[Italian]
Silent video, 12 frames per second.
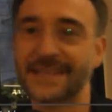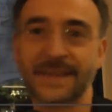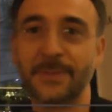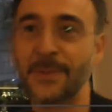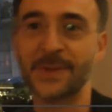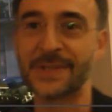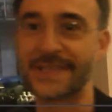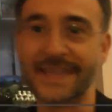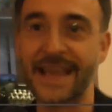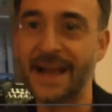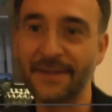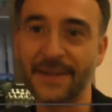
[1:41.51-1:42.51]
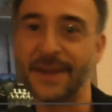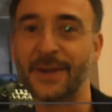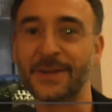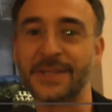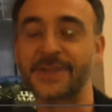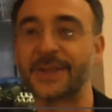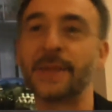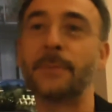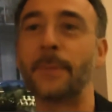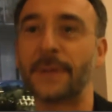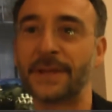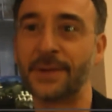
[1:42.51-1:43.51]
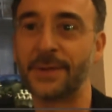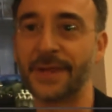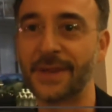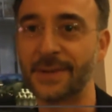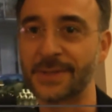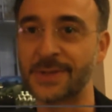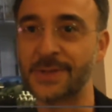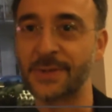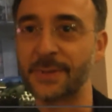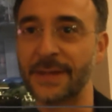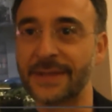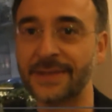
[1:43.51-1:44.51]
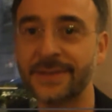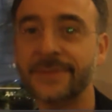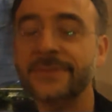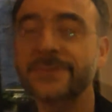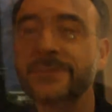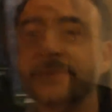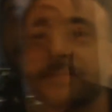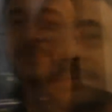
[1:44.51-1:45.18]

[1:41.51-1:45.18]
Siamo schiavi e nello stesso tempo padroni di questo strumento.